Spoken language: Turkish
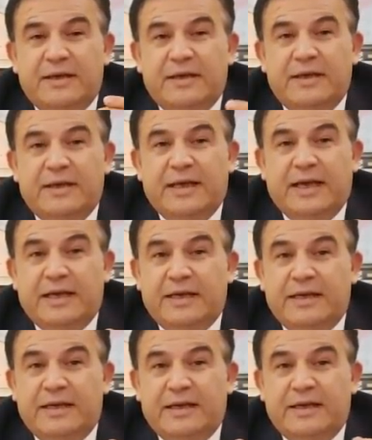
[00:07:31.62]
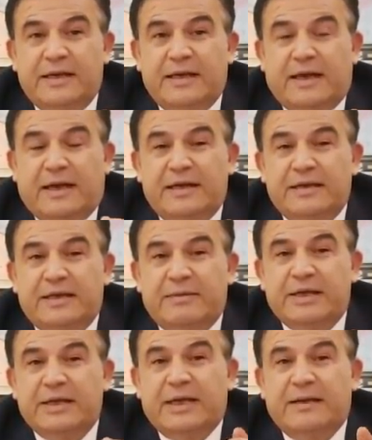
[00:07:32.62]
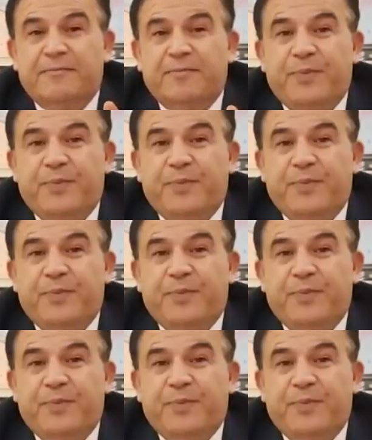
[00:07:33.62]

E, e, aynı zamanda